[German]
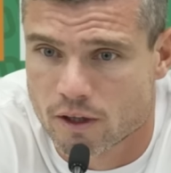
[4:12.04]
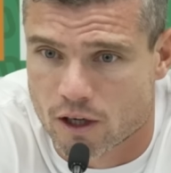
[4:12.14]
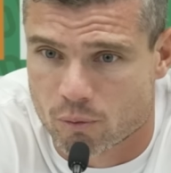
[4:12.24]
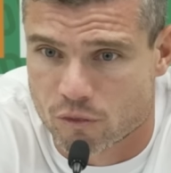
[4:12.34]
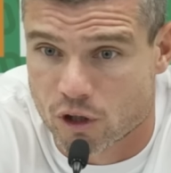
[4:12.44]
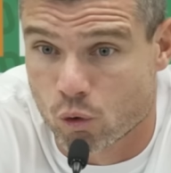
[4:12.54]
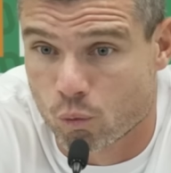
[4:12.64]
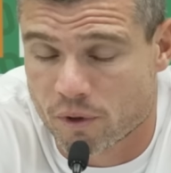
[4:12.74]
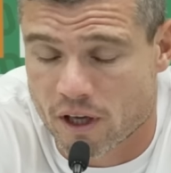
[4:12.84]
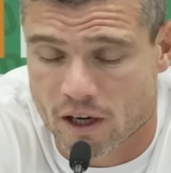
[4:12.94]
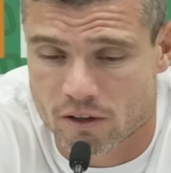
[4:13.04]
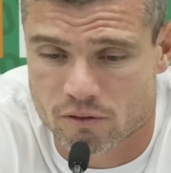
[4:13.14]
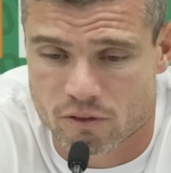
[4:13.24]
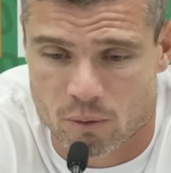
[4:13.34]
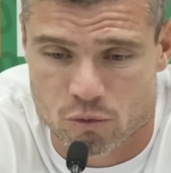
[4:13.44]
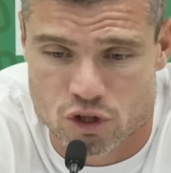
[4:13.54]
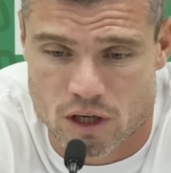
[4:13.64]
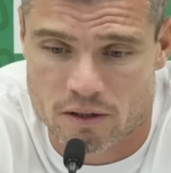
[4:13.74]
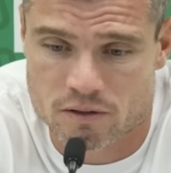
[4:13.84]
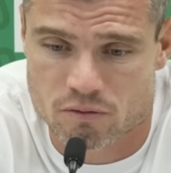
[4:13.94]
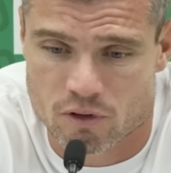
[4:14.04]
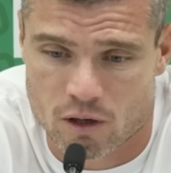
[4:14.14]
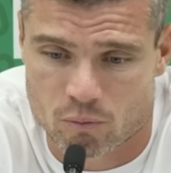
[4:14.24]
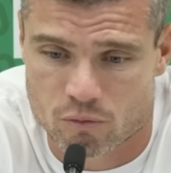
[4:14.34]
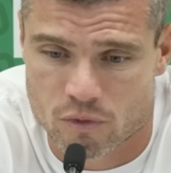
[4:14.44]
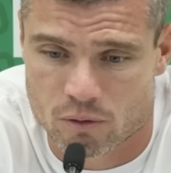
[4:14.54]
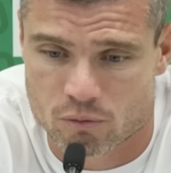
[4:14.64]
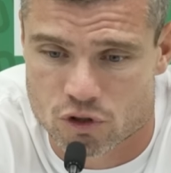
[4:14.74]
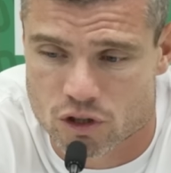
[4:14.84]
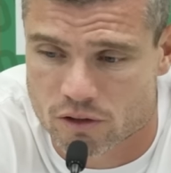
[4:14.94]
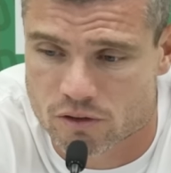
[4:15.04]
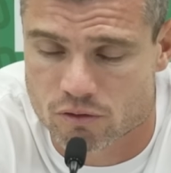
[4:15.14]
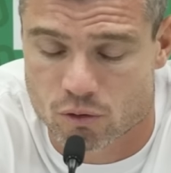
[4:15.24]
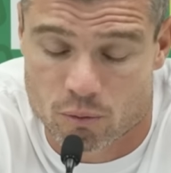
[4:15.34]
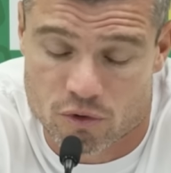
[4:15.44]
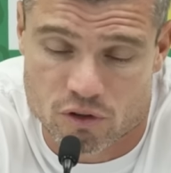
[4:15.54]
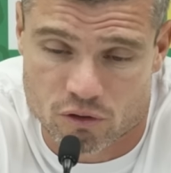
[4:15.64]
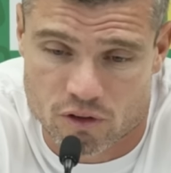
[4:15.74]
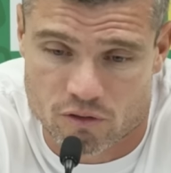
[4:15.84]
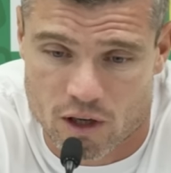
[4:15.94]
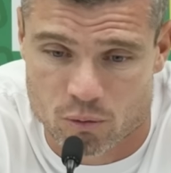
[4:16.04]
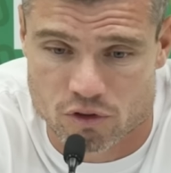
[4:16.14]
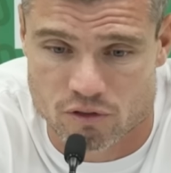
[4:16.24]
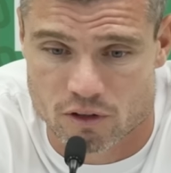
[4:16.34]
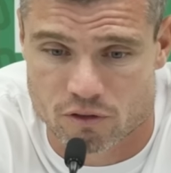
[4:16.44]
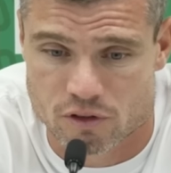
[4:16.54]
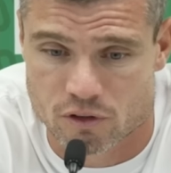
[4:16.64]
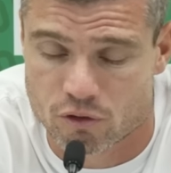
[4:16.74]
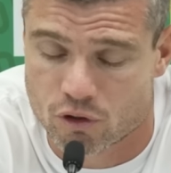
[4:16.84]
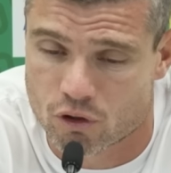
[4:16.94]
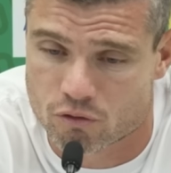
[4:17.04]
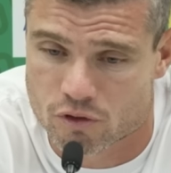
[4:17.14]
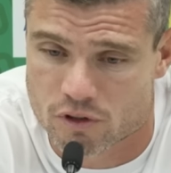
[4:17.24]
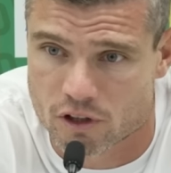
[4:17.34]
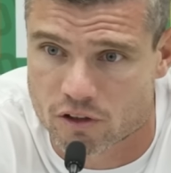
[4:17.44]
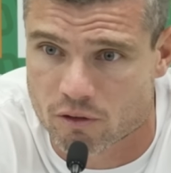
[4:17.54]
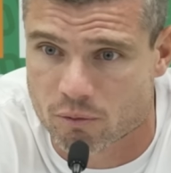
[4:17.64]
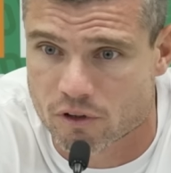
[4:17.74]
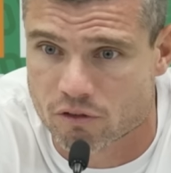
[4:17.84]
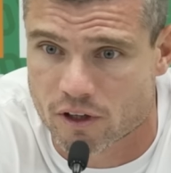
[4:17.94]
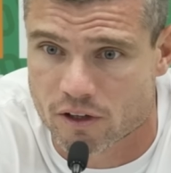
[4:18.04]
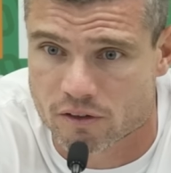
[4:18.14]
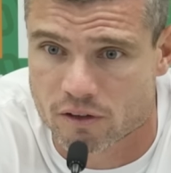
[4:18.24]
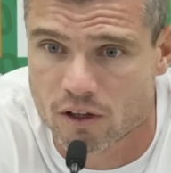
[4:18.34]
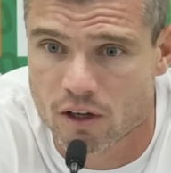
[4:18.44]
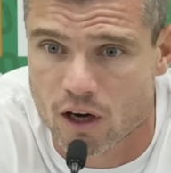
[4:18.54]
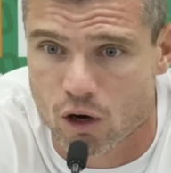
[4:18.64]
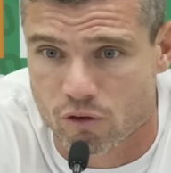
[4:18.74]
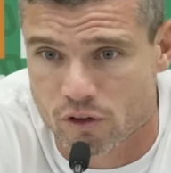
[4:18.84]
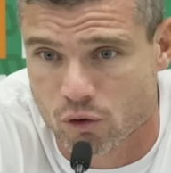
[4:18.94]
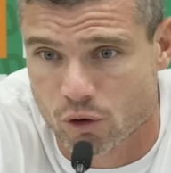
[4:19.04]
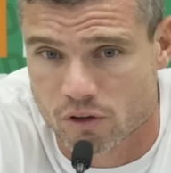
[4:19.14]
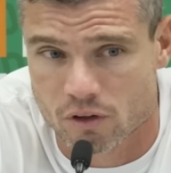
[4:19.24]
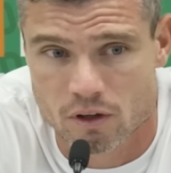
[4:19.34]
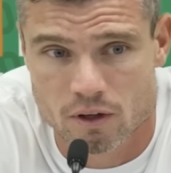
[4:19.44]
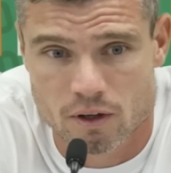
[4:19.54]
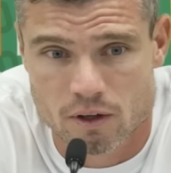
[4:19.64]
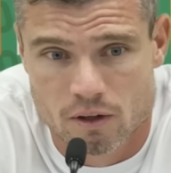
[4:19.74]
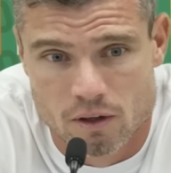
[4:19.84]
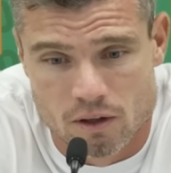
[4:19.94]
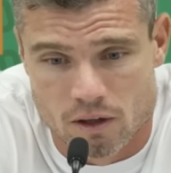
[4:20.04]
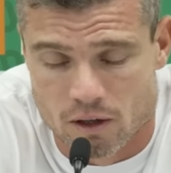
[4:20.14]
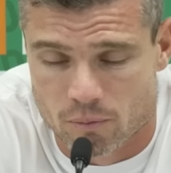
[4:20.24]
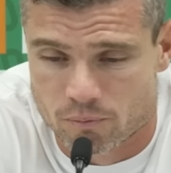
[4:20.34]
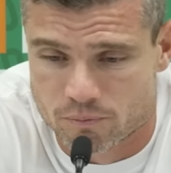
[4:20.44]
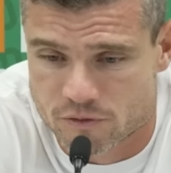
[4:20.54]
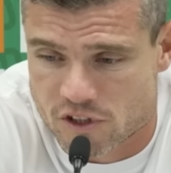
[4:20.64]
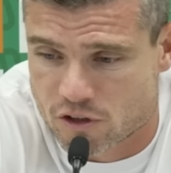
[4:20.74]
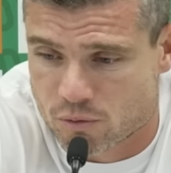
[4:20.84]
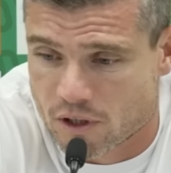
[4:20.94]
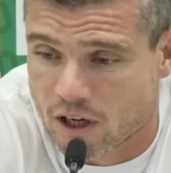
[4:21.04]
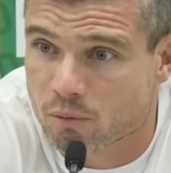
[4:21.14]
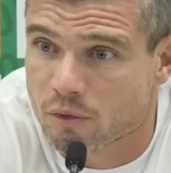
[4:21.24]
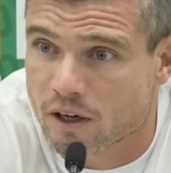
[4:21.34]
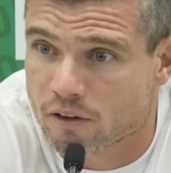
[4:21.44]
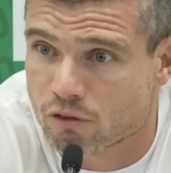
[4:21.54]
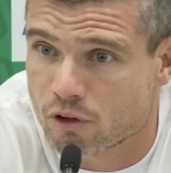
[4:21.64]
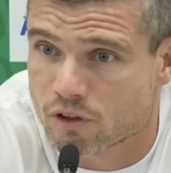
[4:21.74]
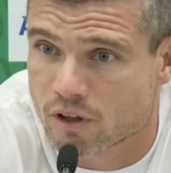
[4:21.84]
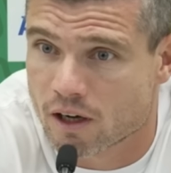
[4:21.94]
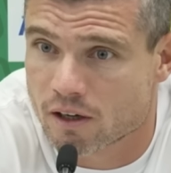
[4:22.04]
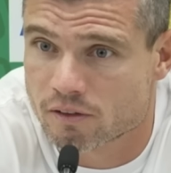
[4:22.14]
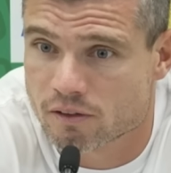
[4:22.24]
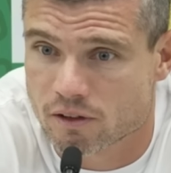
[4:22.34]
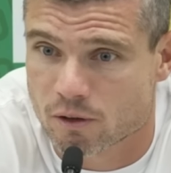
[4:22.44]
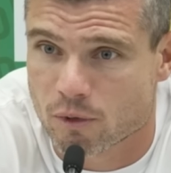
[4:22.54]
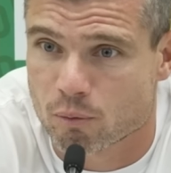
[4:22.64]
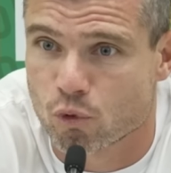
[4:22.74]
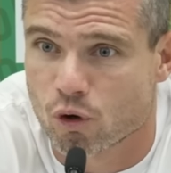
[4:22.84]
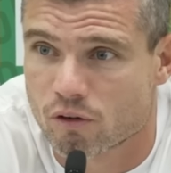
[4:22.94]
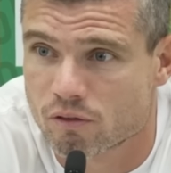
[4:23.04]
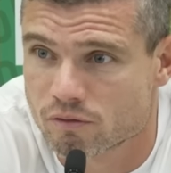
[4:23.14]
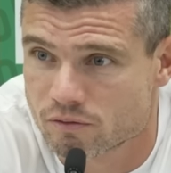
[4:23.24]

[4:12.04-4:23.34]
ähm, Dinge umkehren. Wir haben eine Chance, wir haben die Chance, oder beziehungsweise wir haben uns qualifiziert für die Conference League, darf man nicht vergessen, auch wenn es heute, seht es mir nach, mir eigentlich völlig egal ist. ab morgen